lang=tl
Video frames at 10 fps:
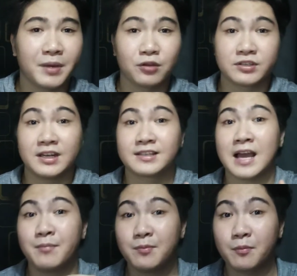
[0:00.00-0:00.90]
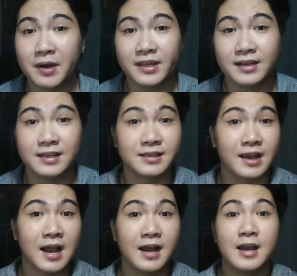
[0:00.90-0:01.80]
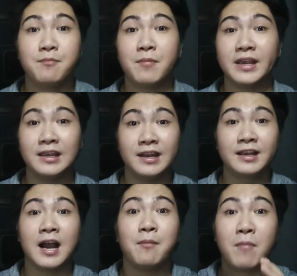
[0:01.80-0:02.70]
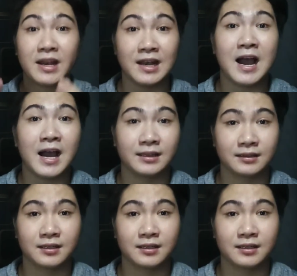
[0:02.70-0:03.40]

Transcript: pero sinasabi mo pa rin kasi nga, mahilig kang manlahat.